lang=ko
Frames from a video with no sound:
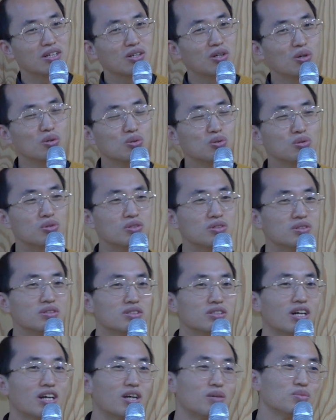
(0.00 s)
결국은
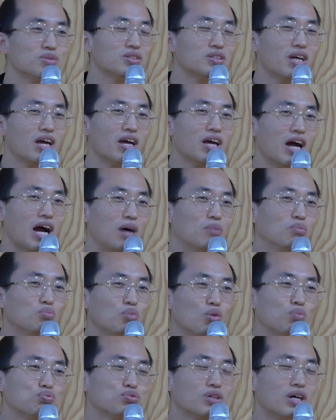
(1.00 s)
사람들의
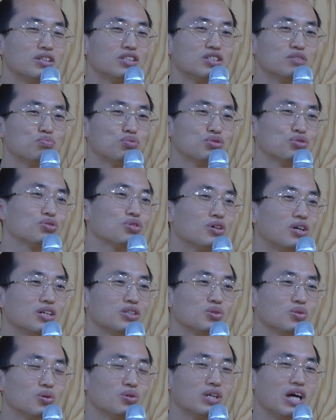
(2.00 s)
안보 불안을
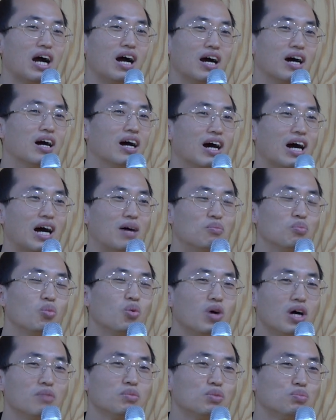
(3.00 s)
부추겨가지고 야
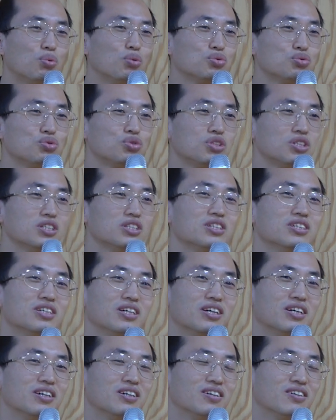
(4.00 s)
안보하면 보수지
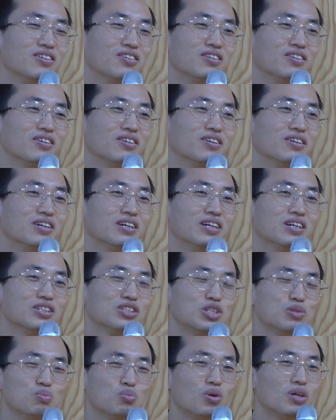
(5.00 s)
어,
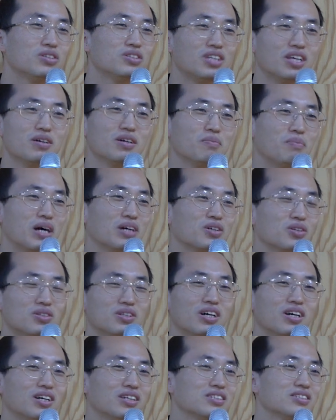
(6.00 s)
진보한테
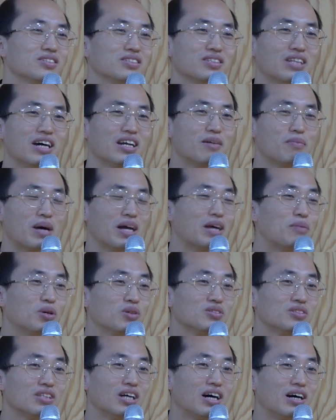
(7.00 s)
맡겼다가 나라
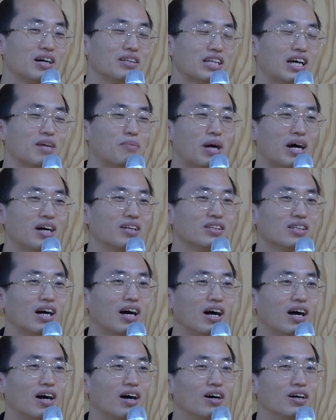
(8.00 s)
말아먹는다 나라
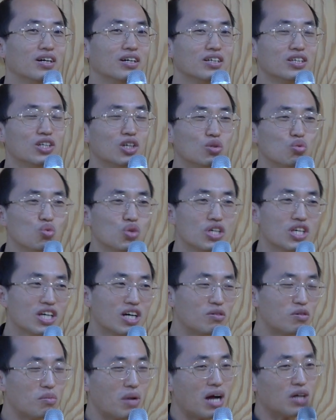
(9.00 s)
망한다 이런
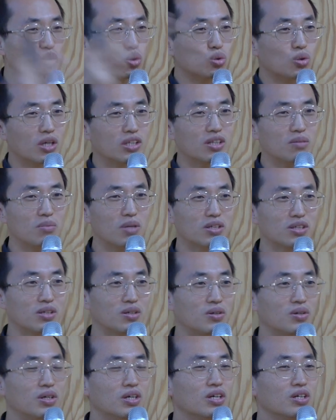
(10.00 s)
위기감을 막 조성한단 말이에요.
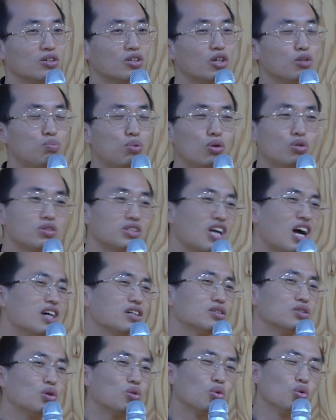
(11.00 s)
그래서 표를 딱
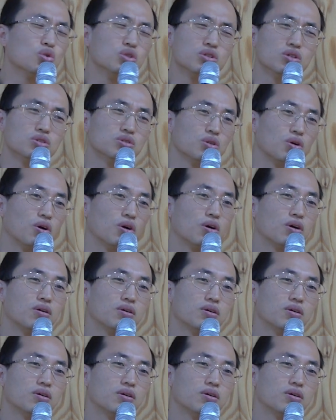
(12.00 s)
끌어오는 거죠.